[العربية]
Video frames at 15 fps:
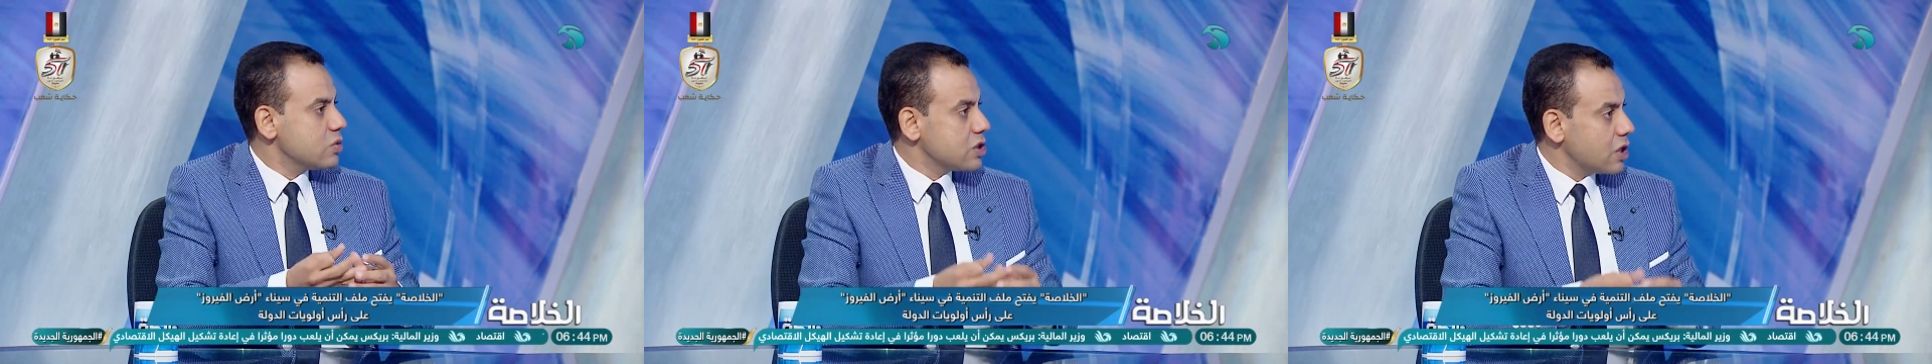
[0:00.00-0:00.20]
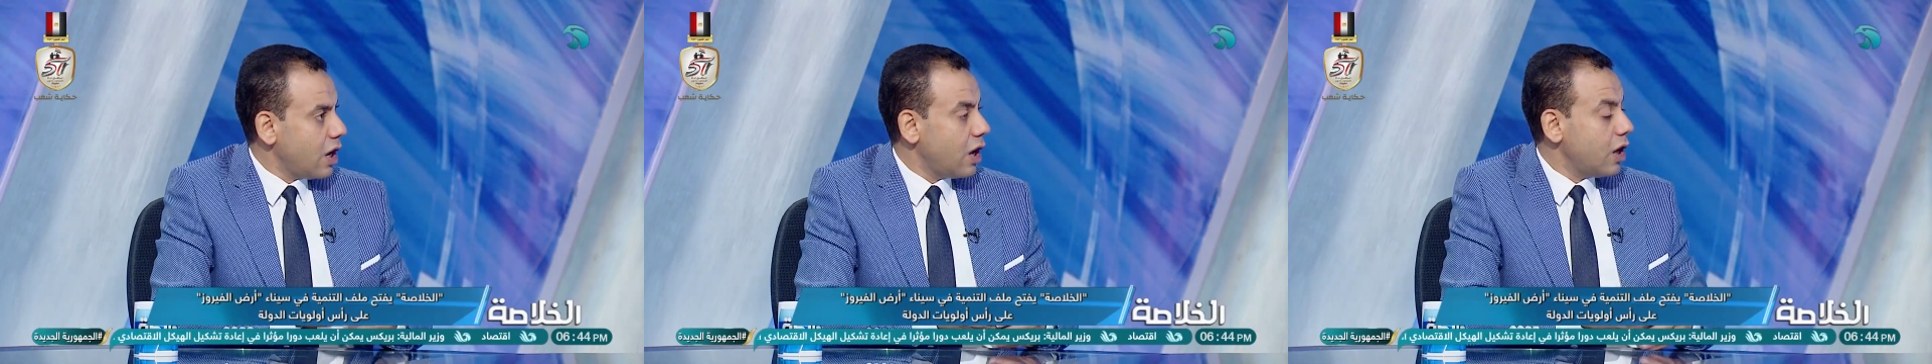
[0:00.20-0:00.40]

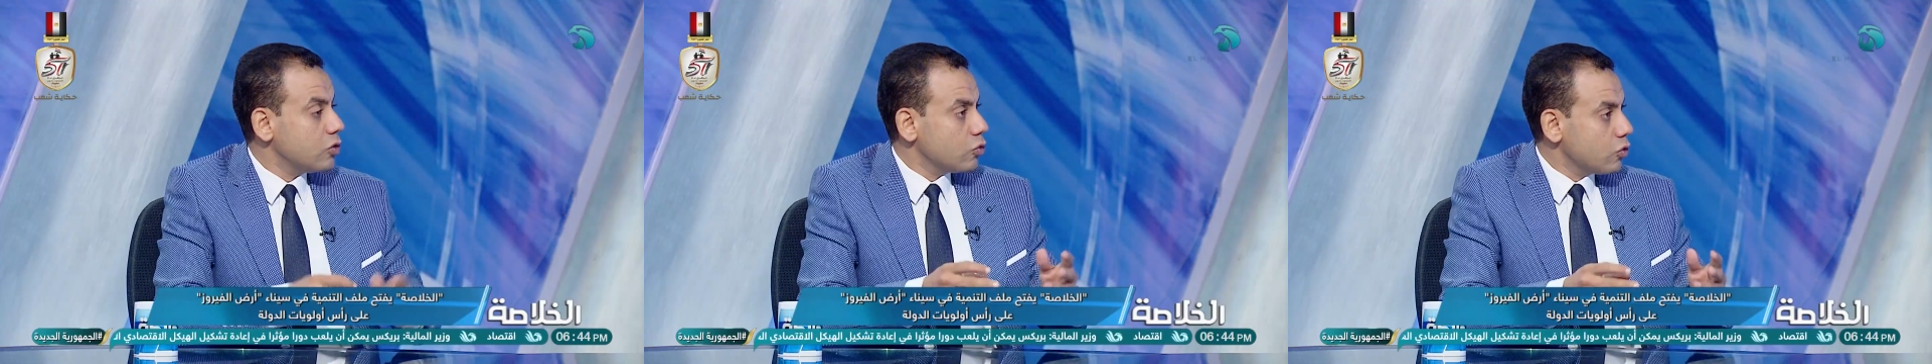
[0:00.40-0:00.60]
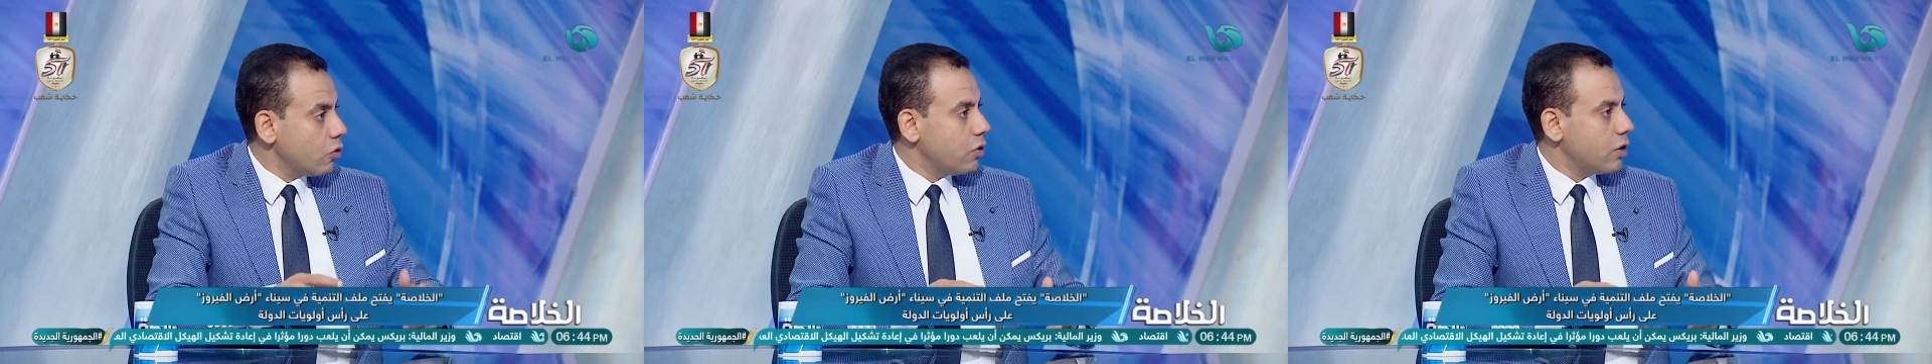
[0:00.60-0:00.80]
صحه
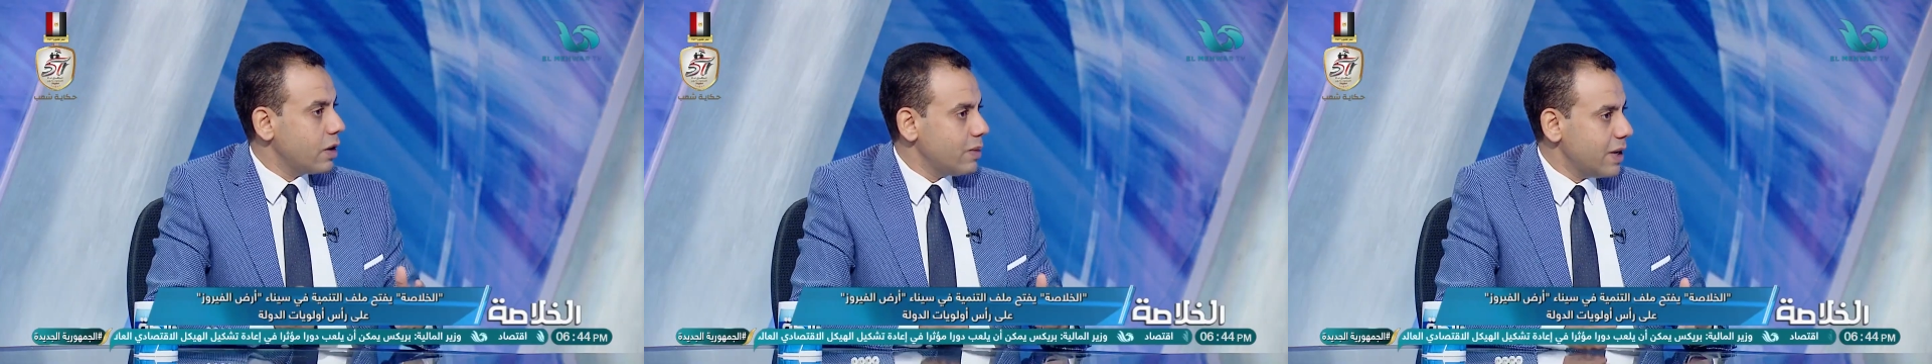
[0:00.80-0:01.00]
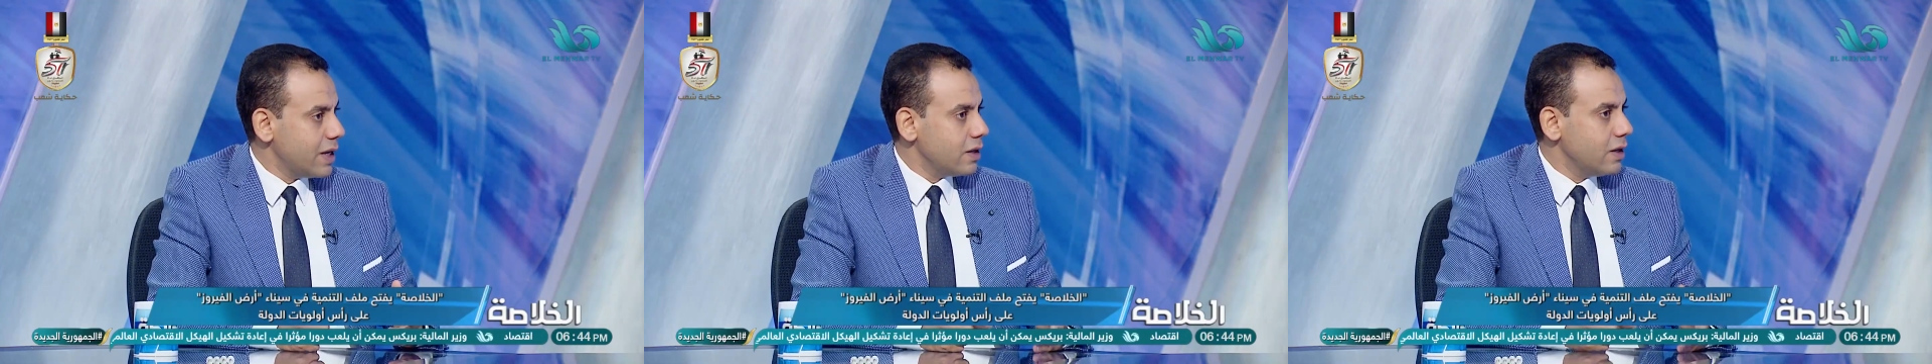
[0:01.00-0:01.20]
طرق
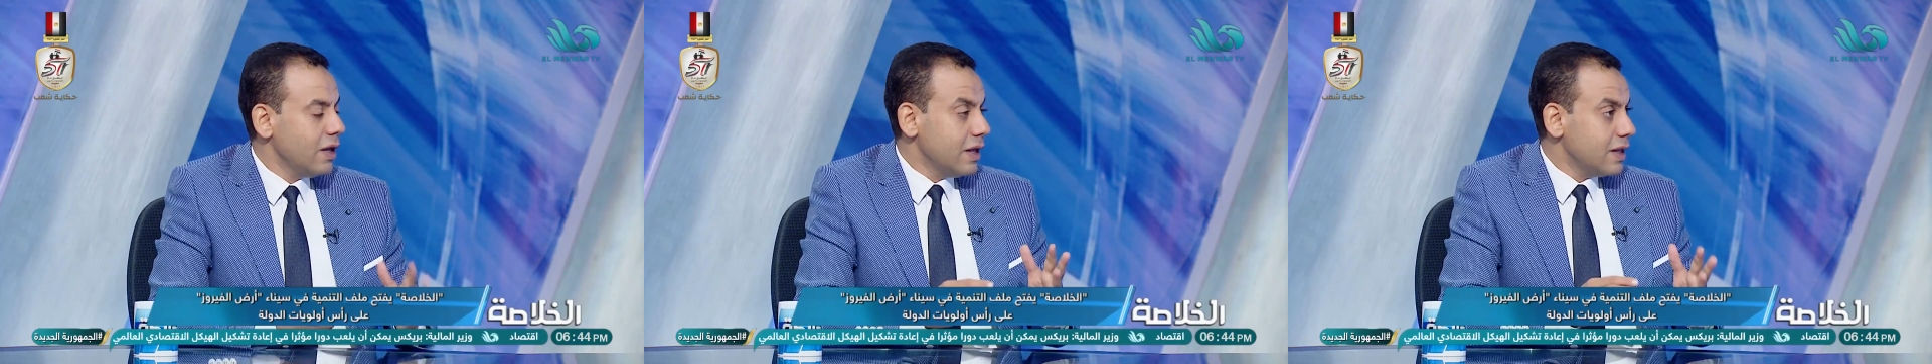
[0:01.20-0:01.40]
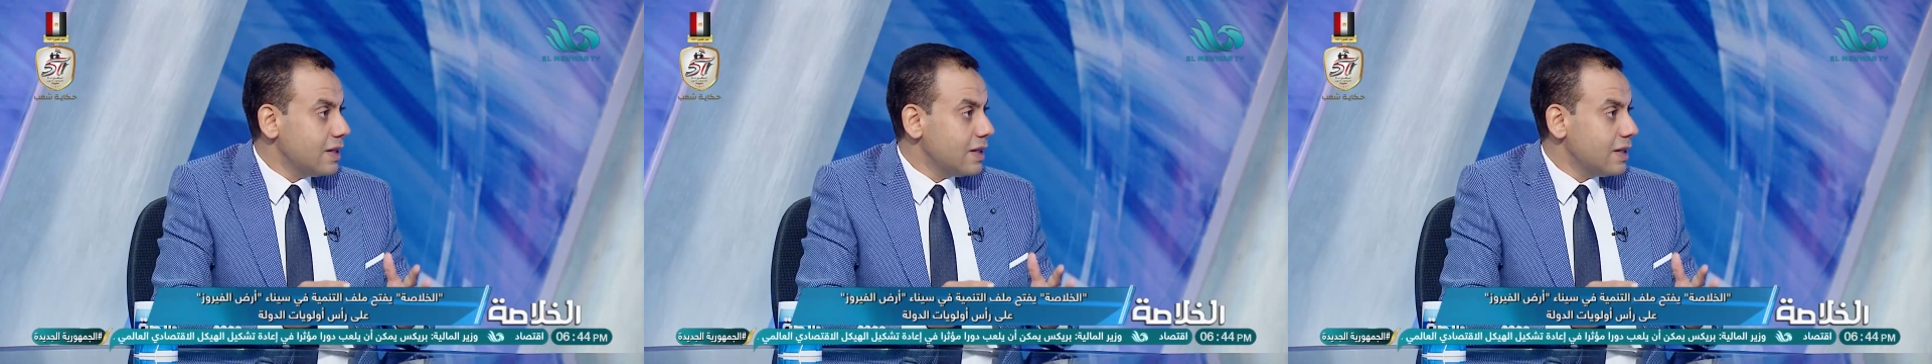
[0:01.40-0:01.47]
كباري الحراري